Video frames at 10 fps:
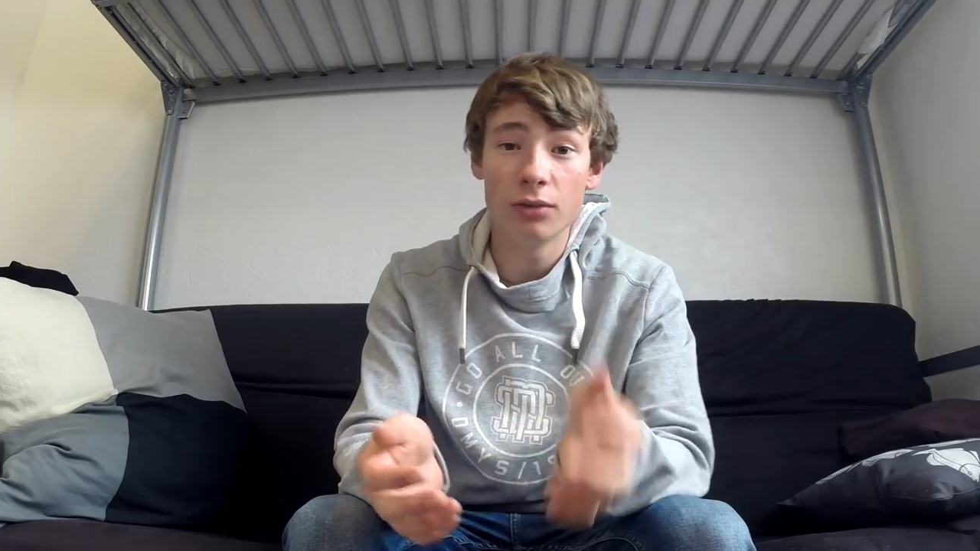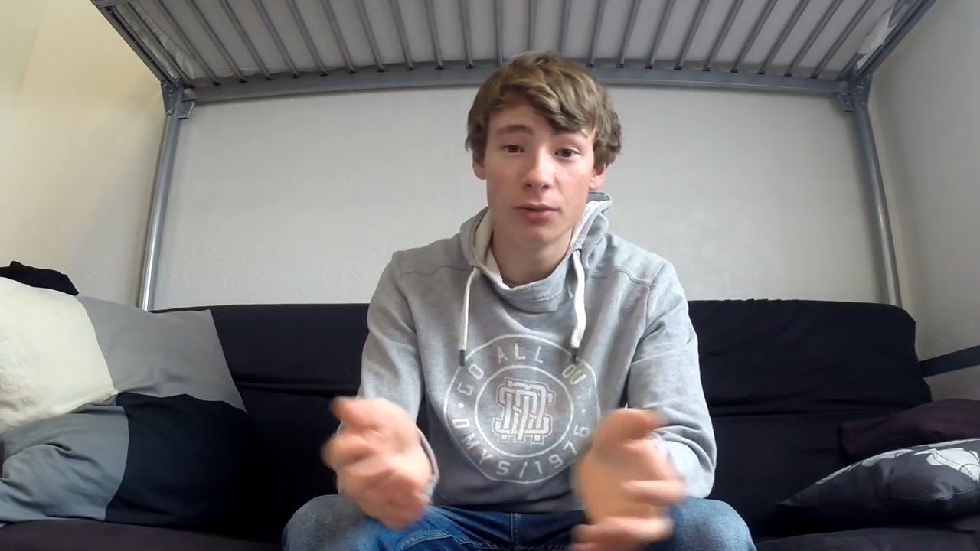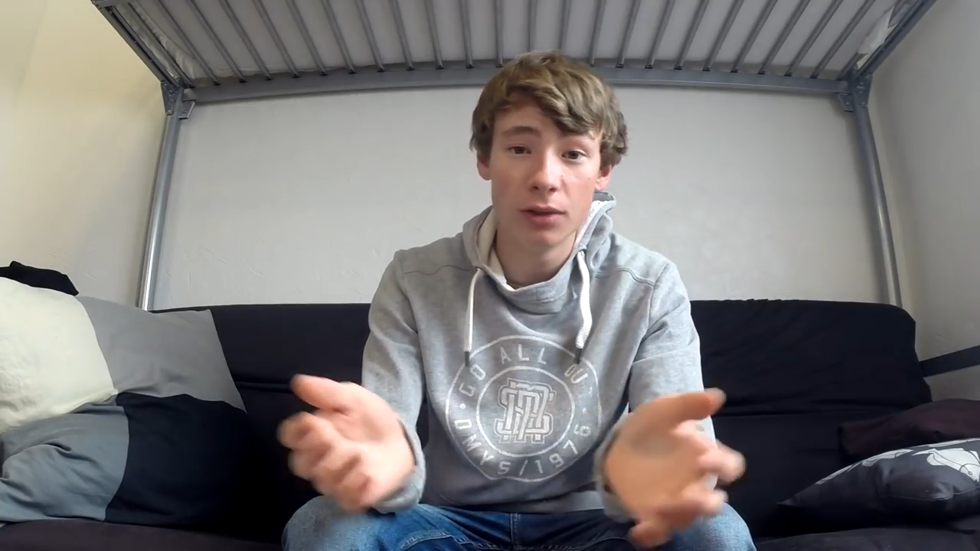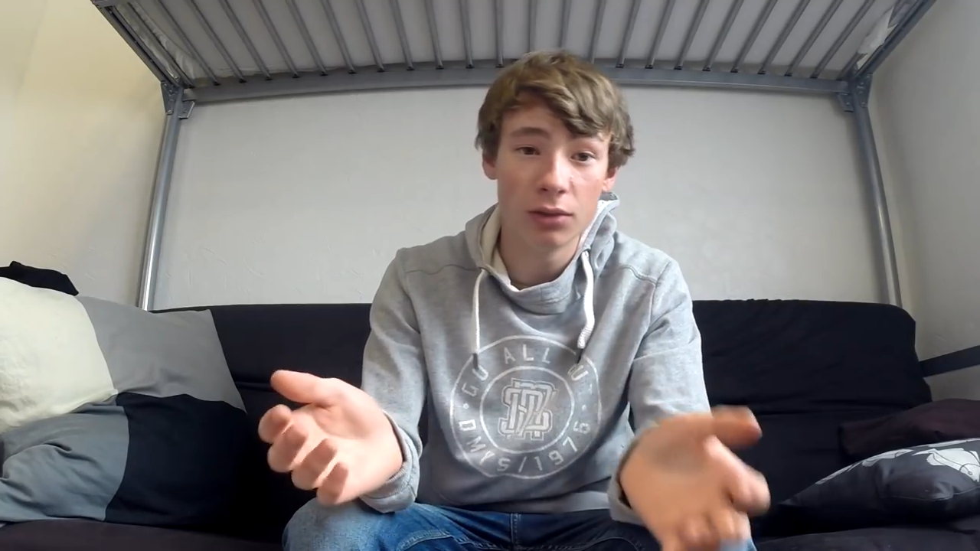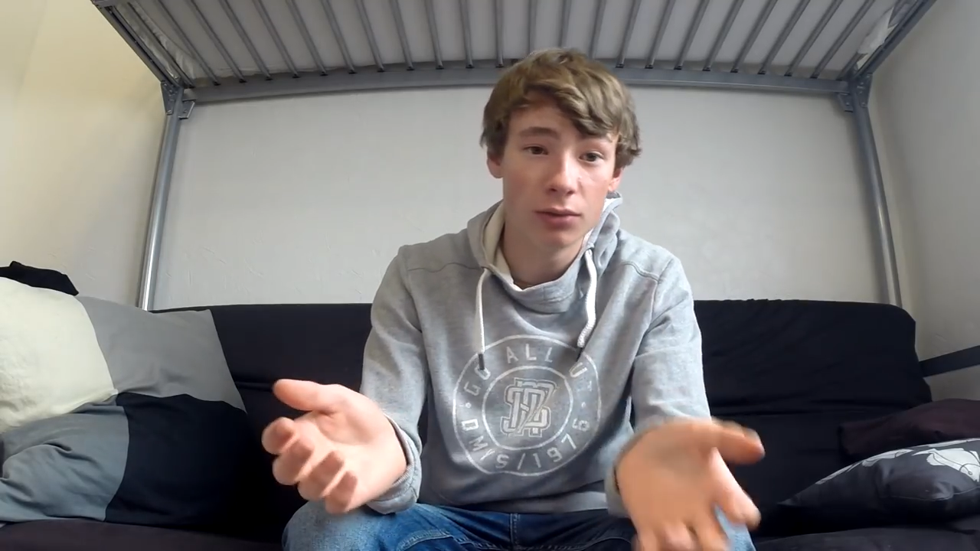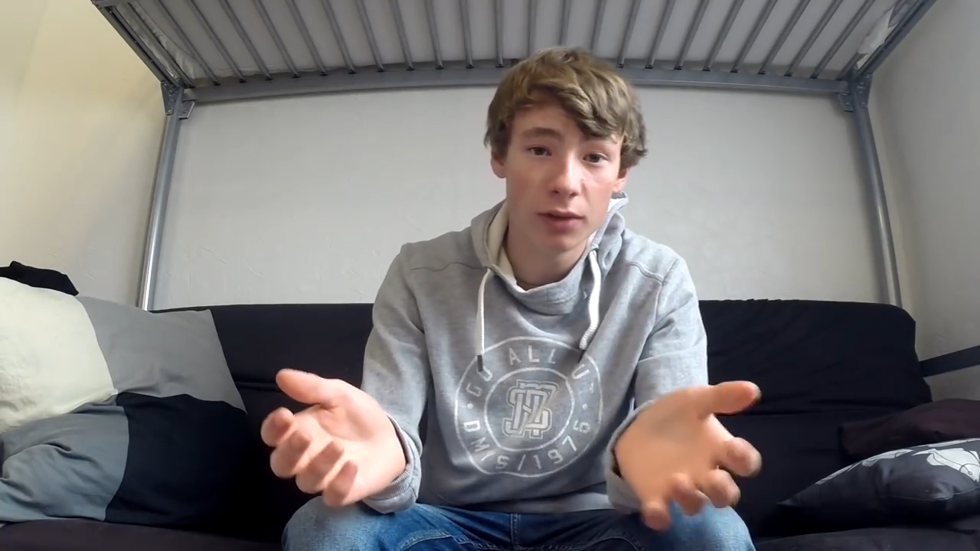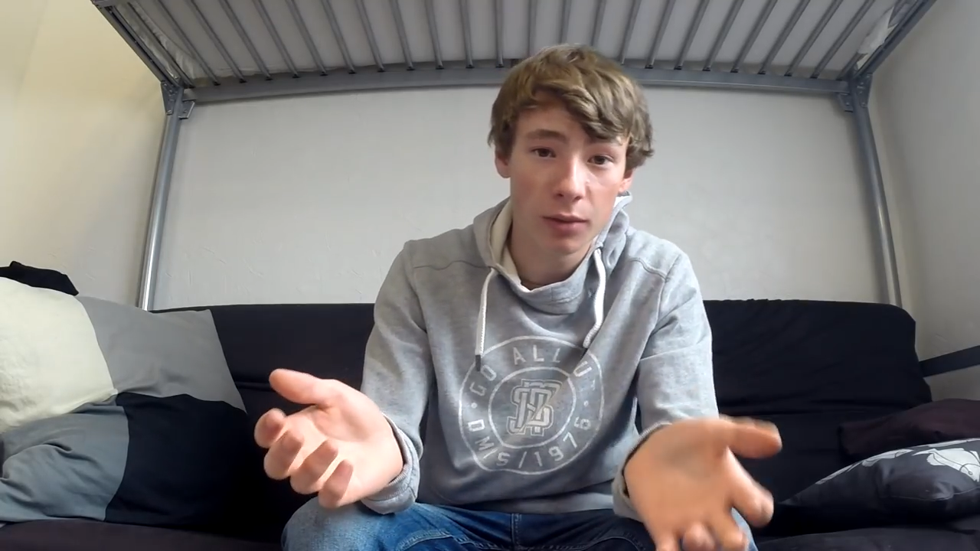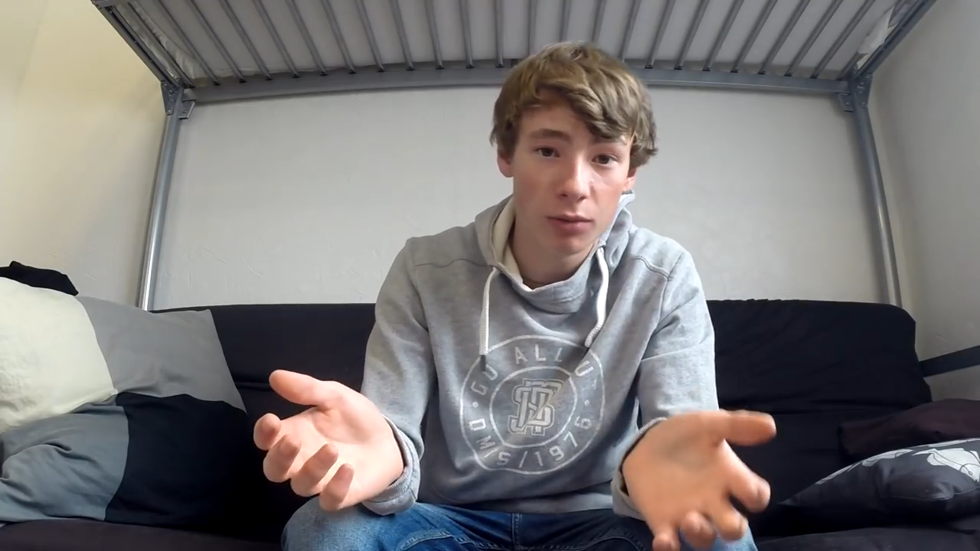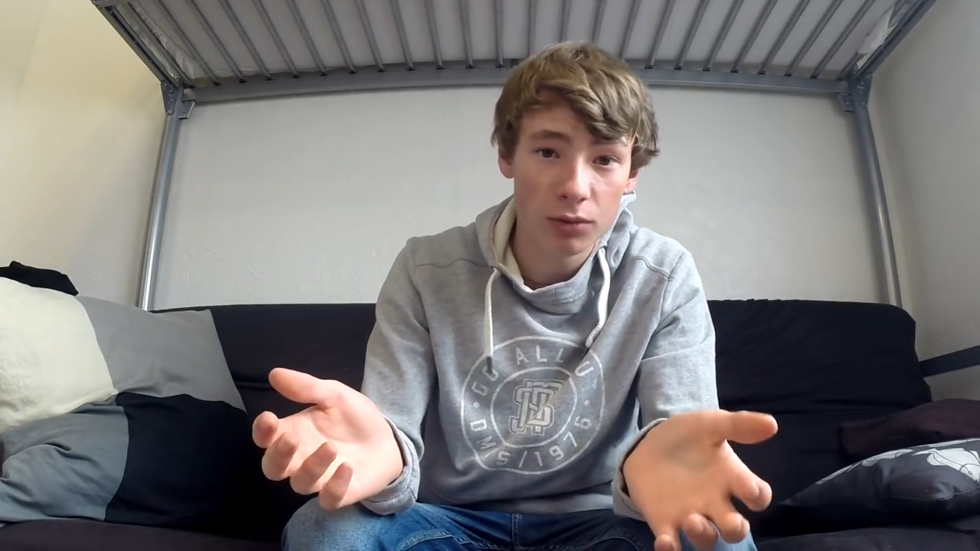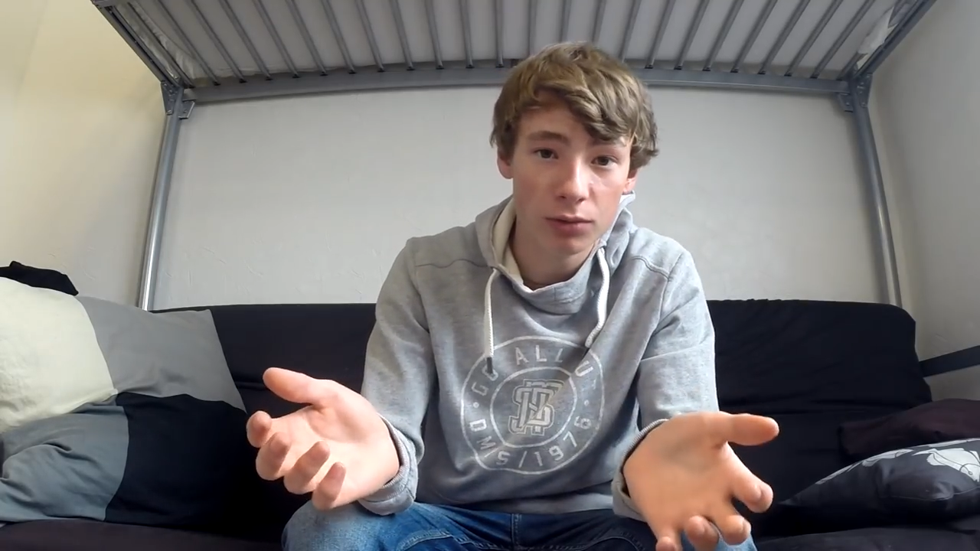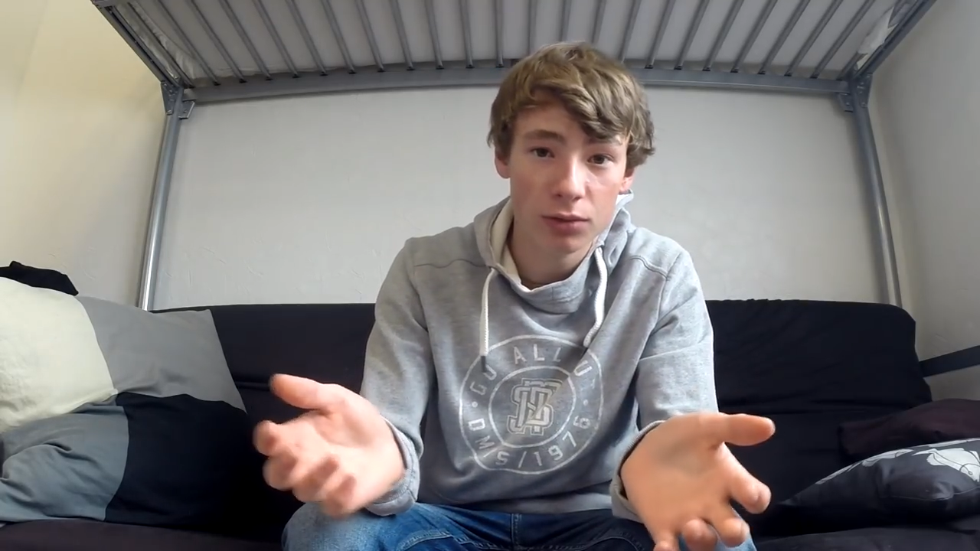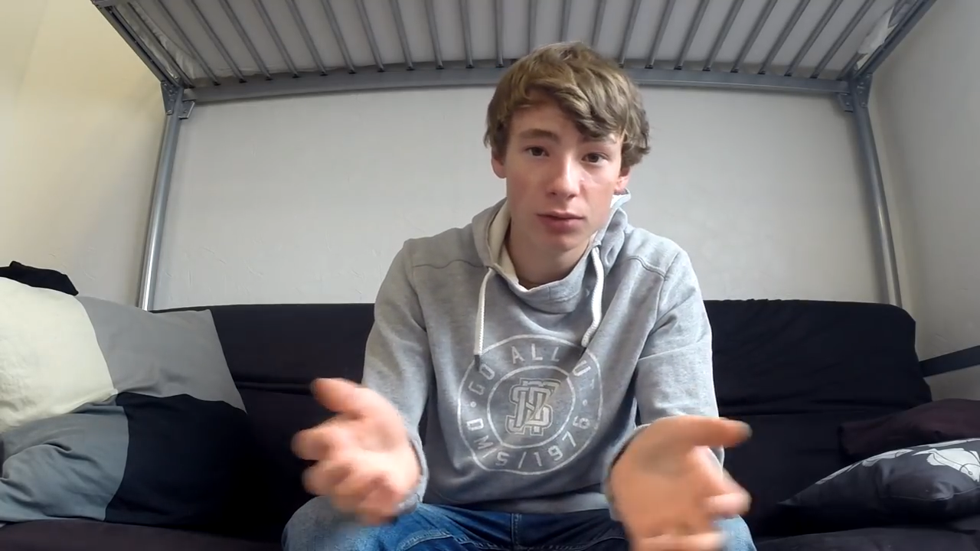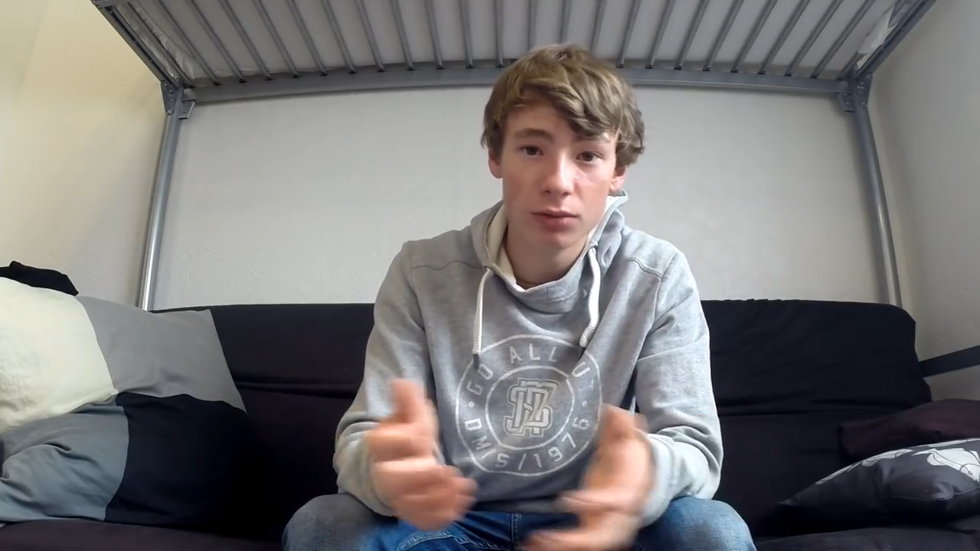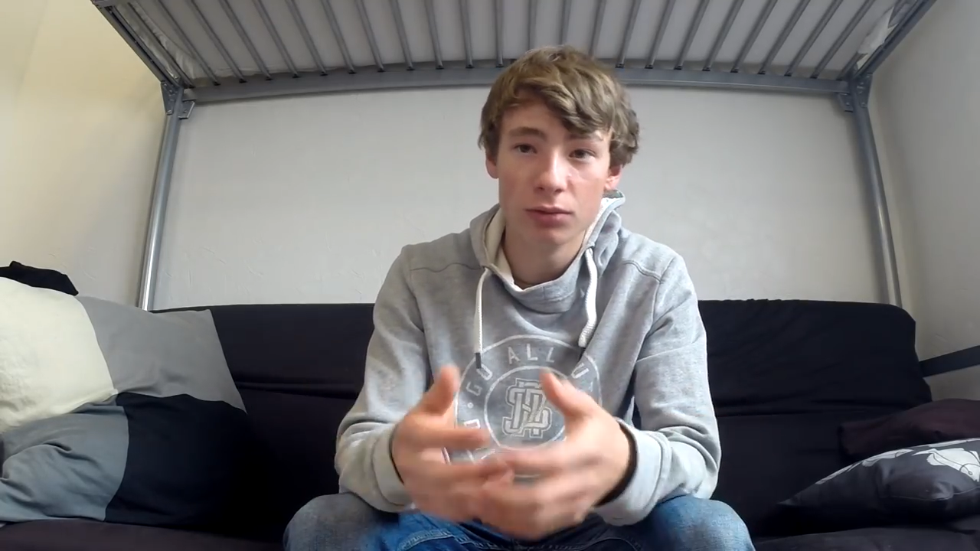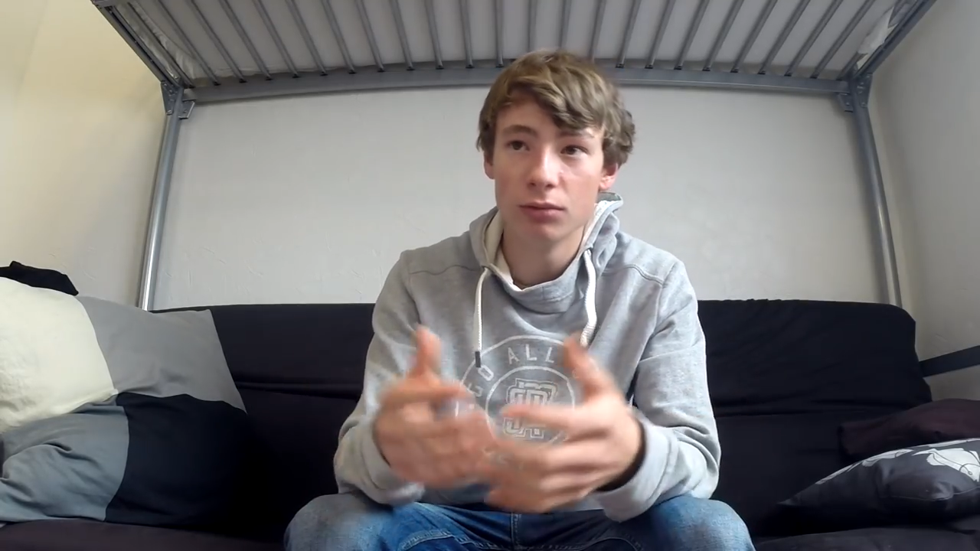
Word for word: de découvrir beaucoup de,